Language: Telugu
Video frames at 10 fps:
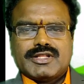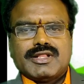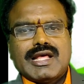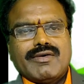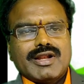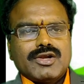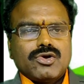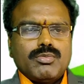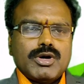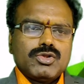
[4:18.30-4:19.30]
ప్రసిద్ధ
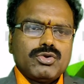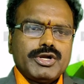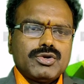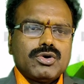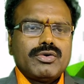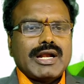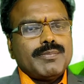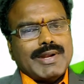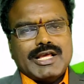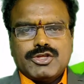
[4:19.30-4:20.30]
దేవాలయానికో బంధువులు ఇంటికో
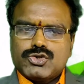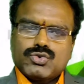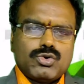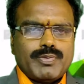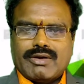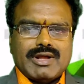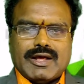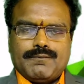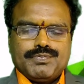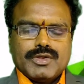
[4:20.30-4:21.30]
అని ప్లాన్ చేసుకోండి
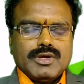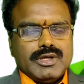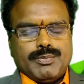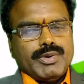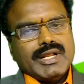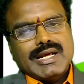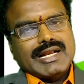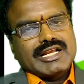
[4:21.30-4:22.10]
పర్వాలా ఎప్పుడైనా